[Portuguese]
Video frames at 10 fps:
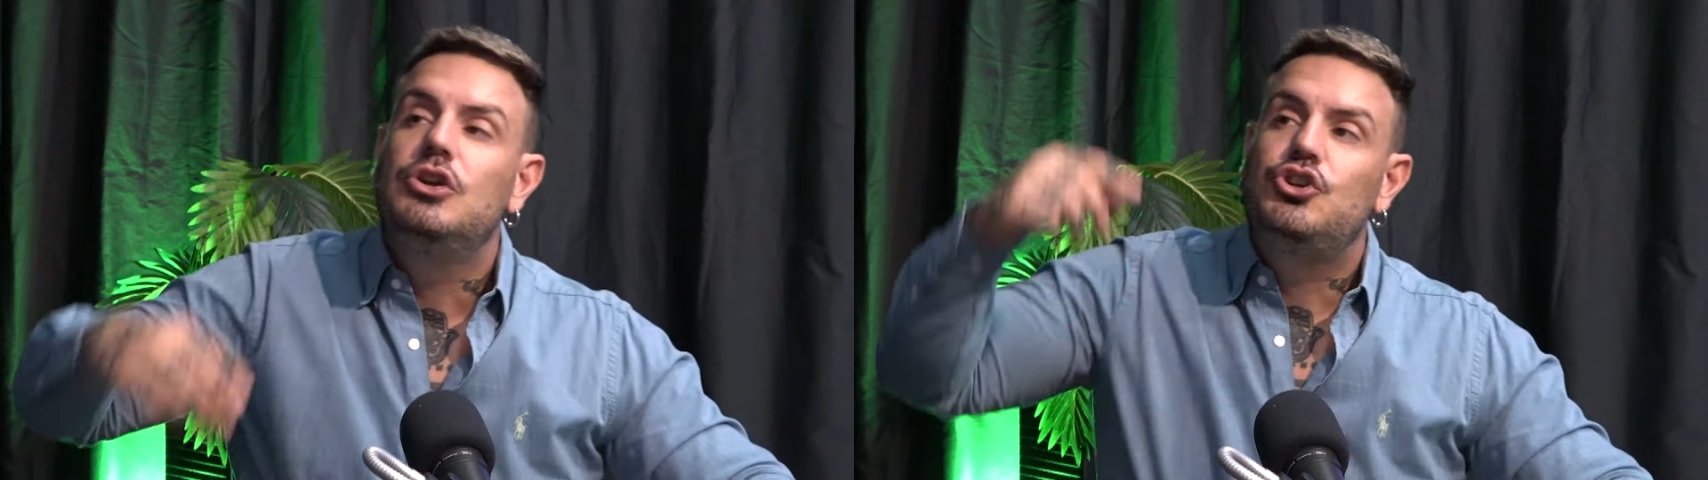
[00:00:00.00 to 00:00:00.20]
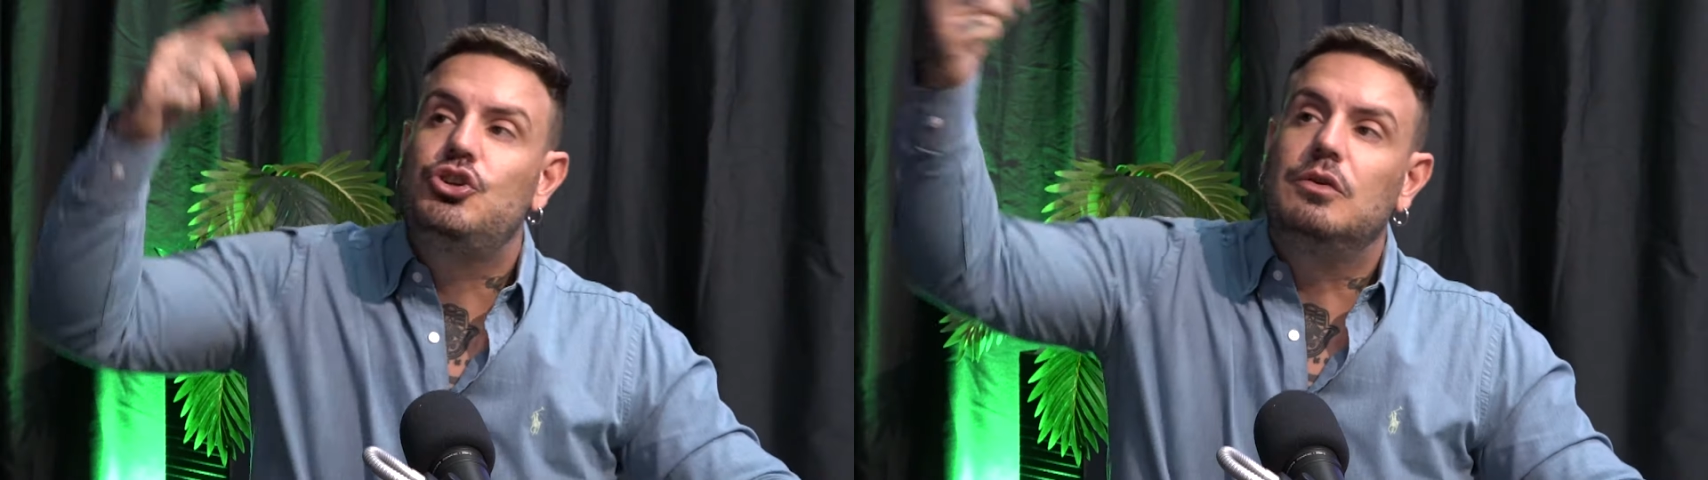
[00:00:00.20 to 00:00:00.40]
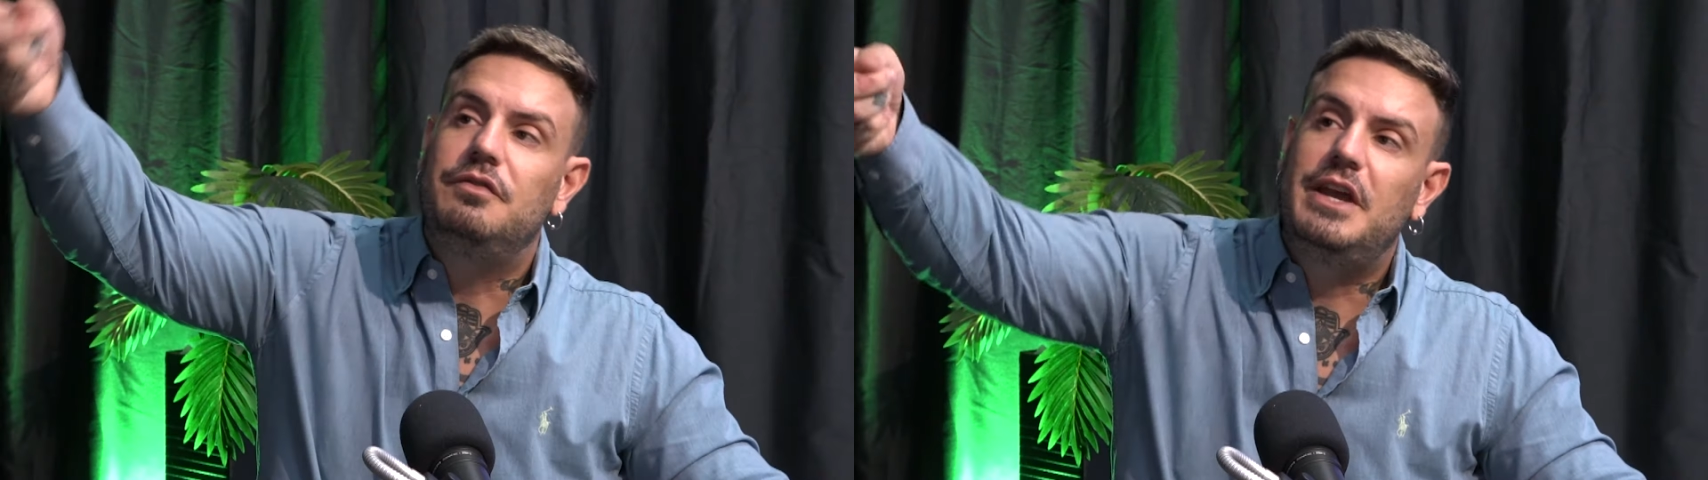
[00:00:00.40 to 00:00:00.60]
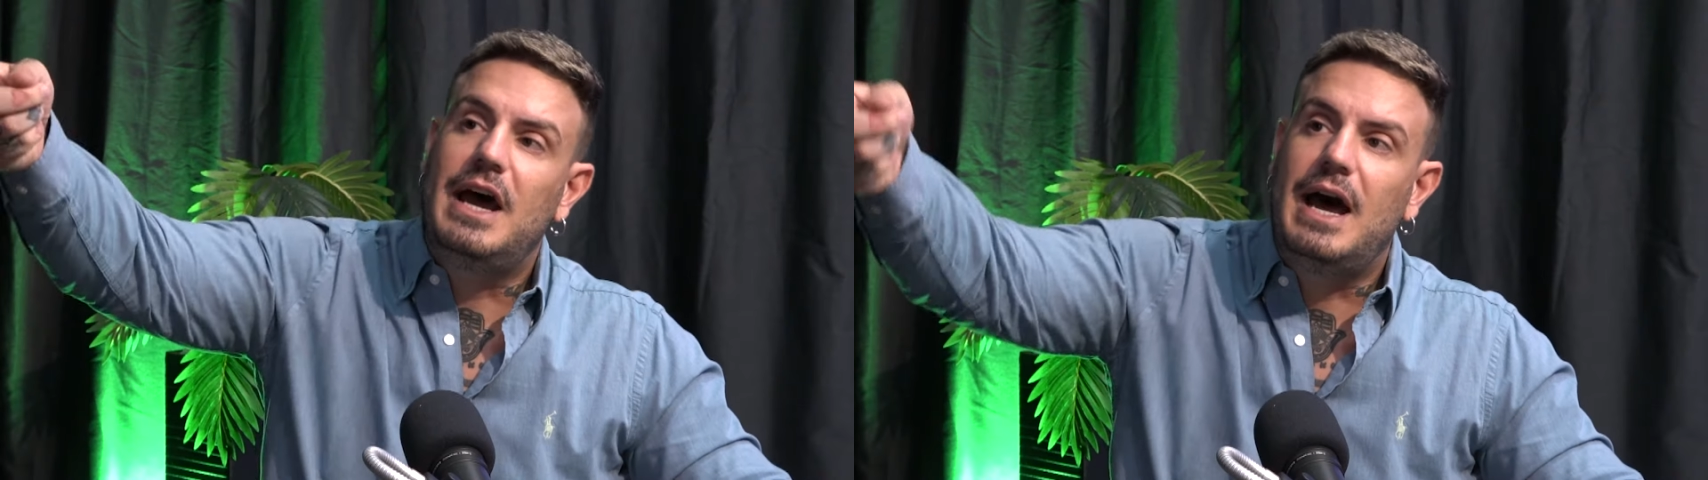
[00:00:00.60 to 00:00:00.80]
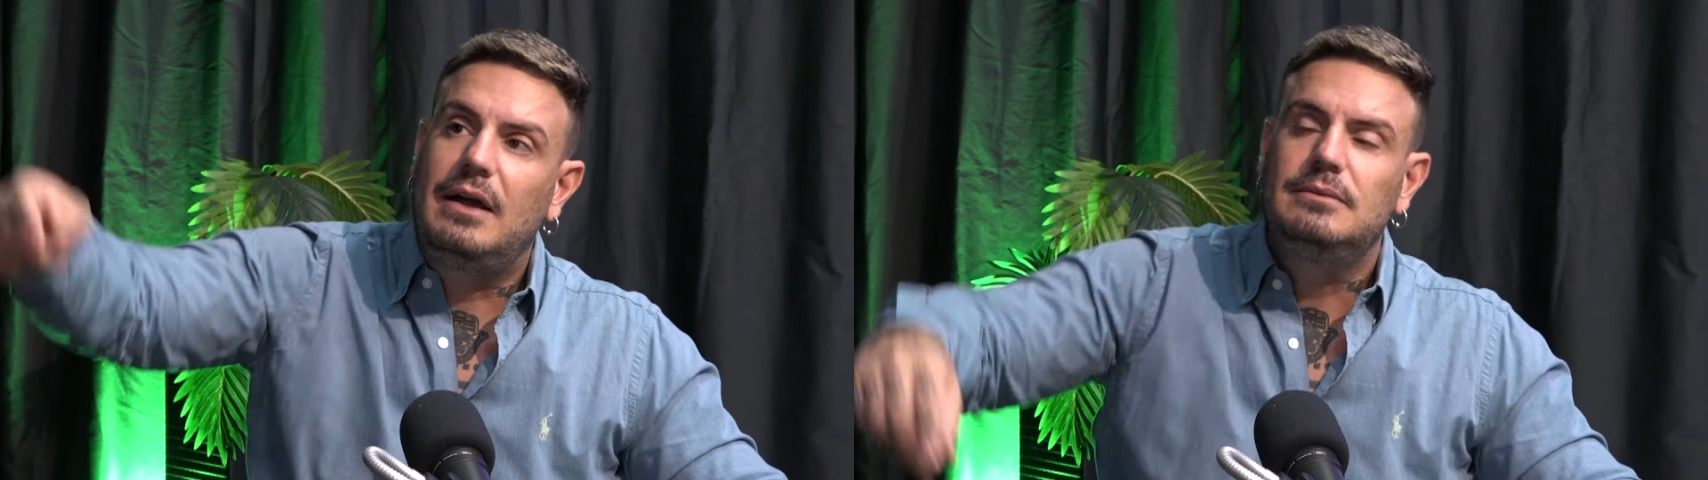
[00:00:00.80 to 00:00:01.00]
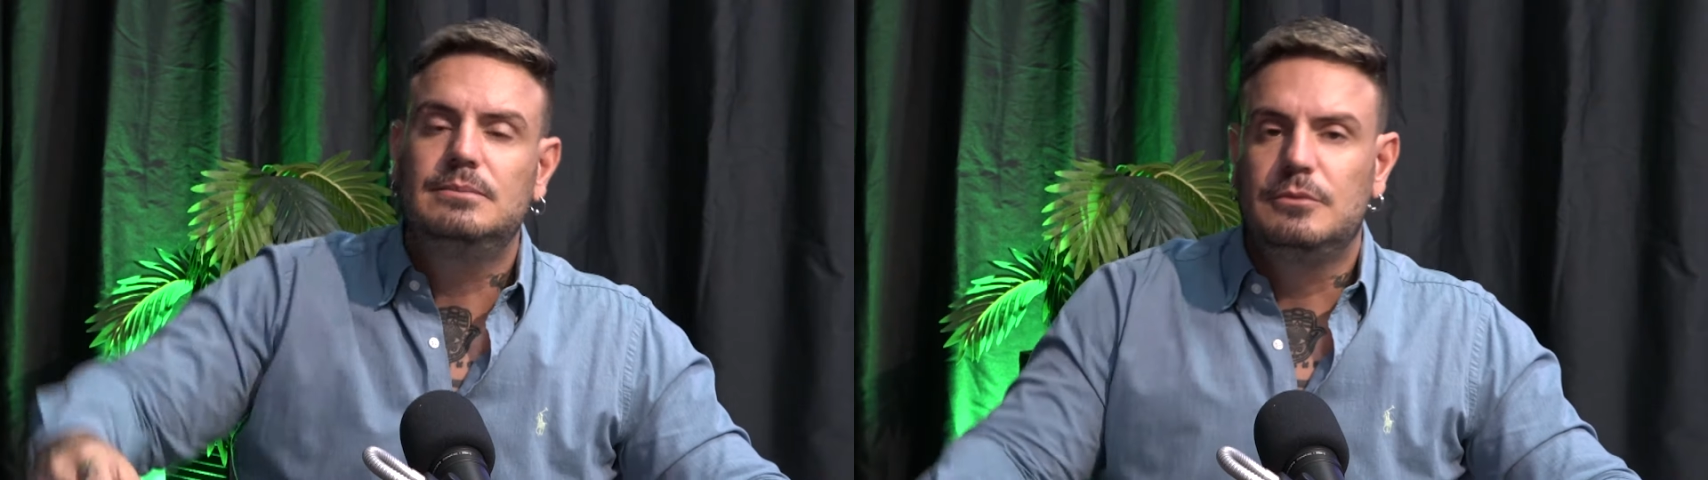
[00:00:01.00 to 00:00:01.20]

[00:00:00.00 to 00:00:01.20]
choverá,